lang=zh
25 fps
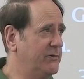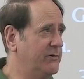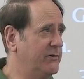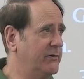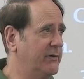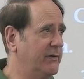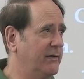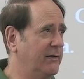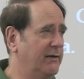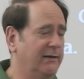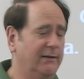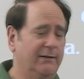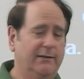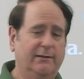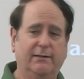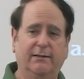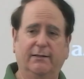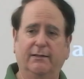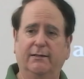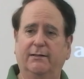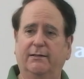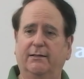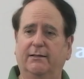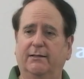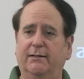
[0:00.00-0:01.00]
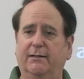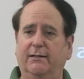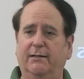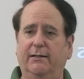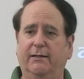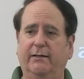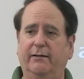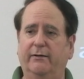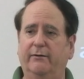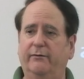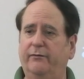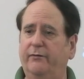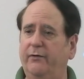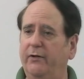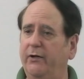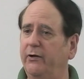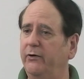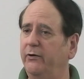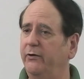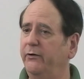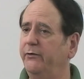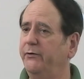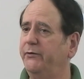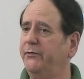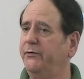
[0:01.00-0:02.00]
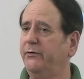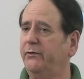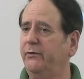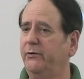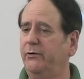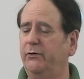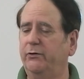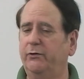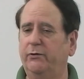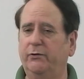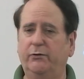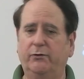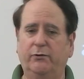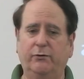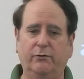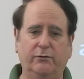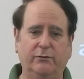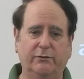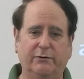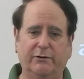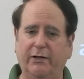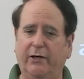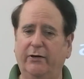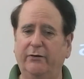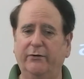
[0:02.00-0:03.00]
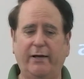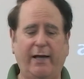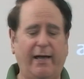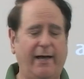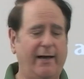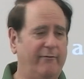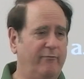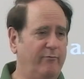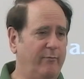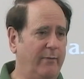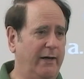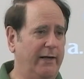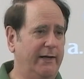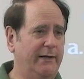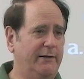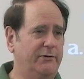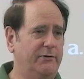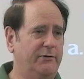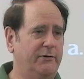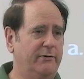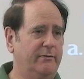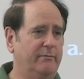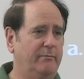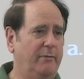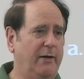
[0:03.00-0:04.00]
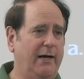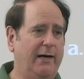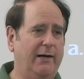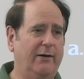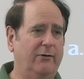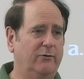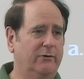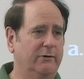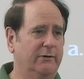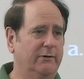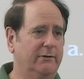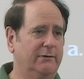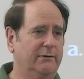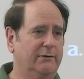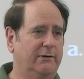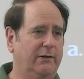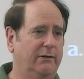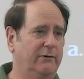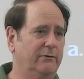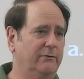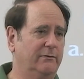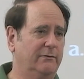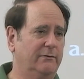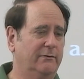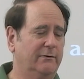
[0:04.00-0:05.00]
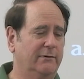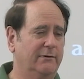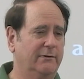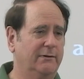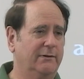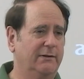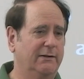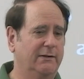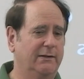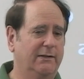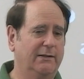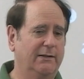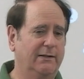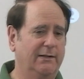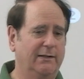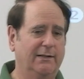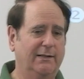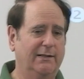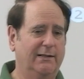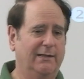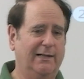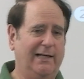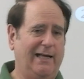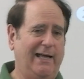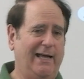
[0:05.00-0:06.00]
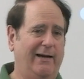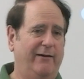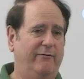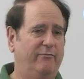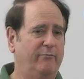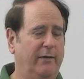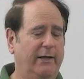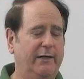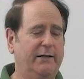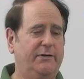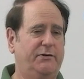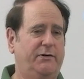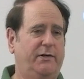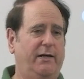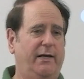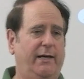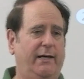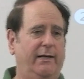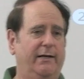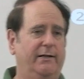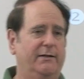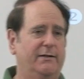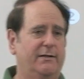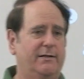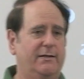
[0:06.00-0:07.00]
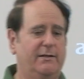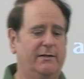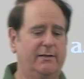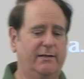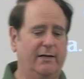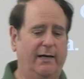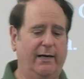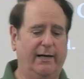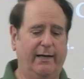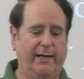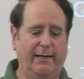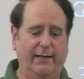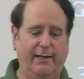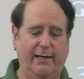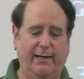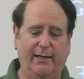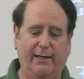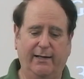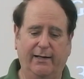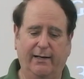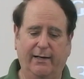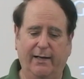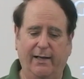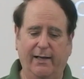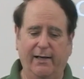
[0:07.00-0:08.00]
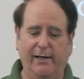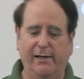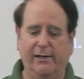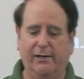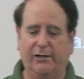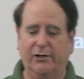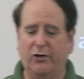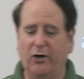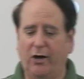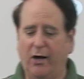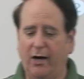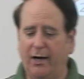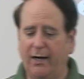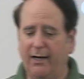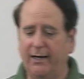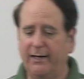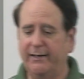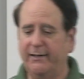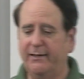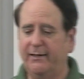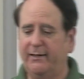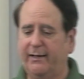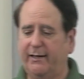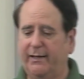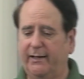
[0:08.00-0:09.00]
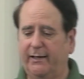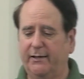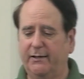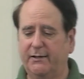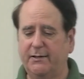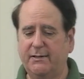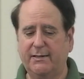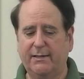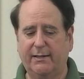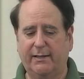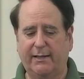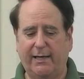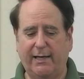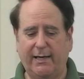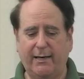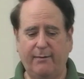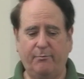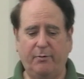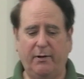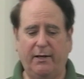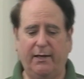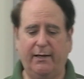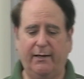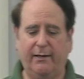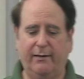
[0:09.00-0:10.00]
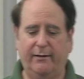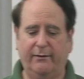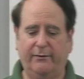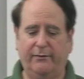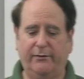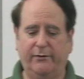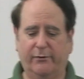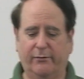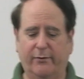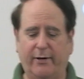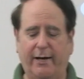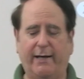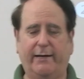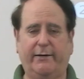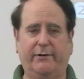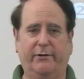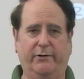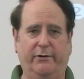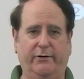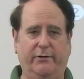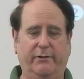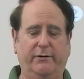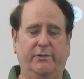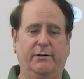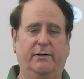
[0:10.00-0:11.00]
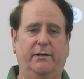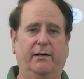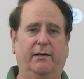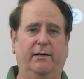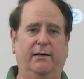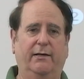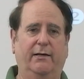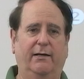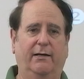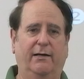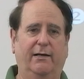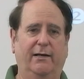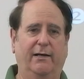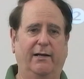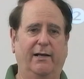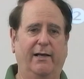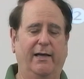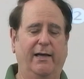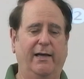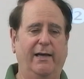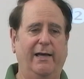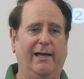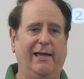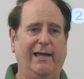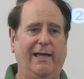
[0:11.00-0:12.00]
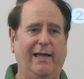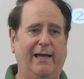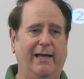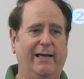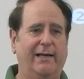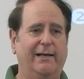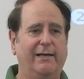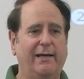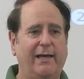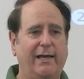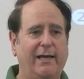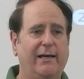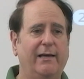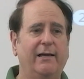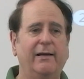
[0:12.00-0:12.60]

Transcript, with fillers: 中没有权利、没有话语权的人而兴旺发达时，神他都知道，上帝将这些都记录着。上